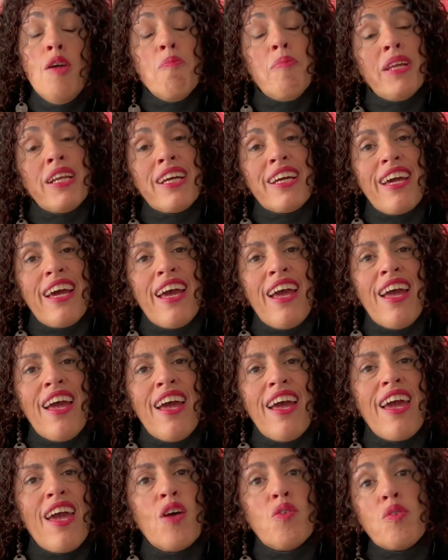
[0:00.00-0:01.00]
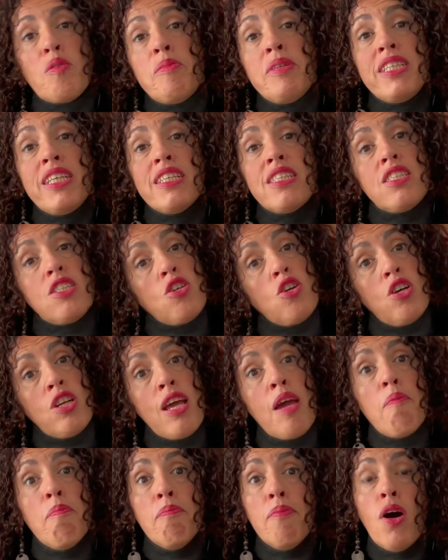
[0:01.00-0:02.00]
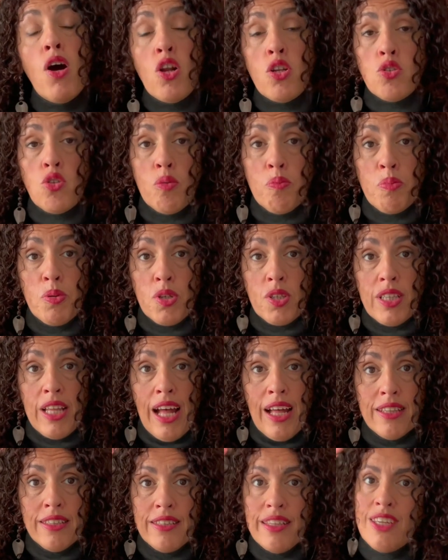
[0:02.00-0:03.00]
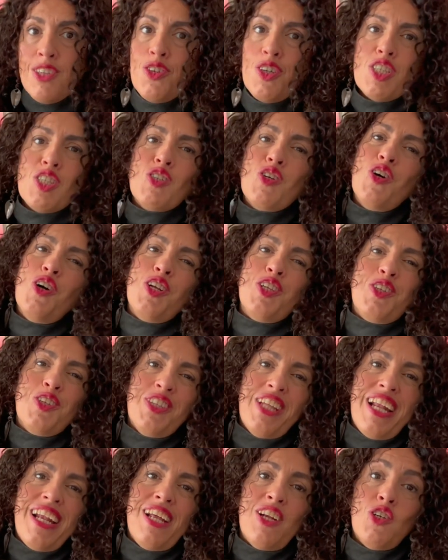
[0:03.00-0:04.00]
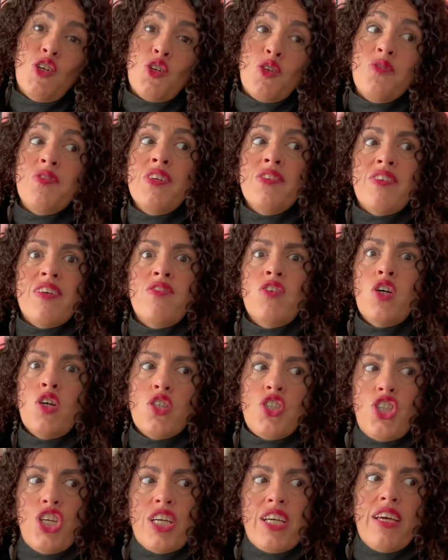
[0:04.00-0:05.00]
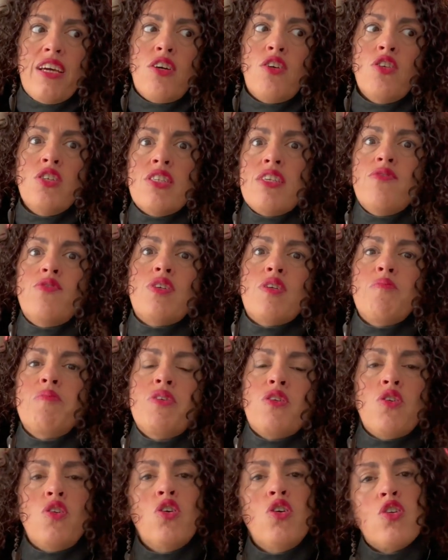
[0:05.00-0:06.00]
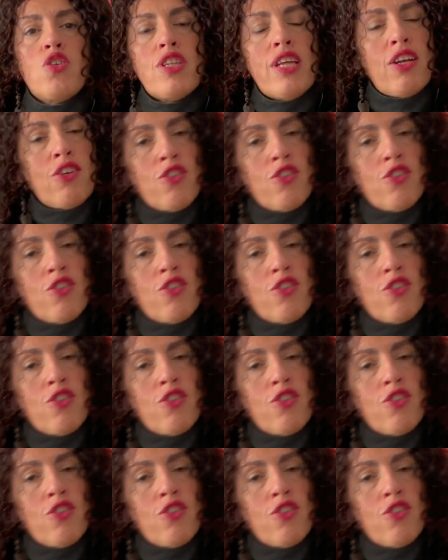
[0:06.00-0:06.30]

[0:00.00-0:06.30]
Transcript: perché è una mediazione molto importante. Io ascolto dalla loro viva voce che cosa vorrebbero loro da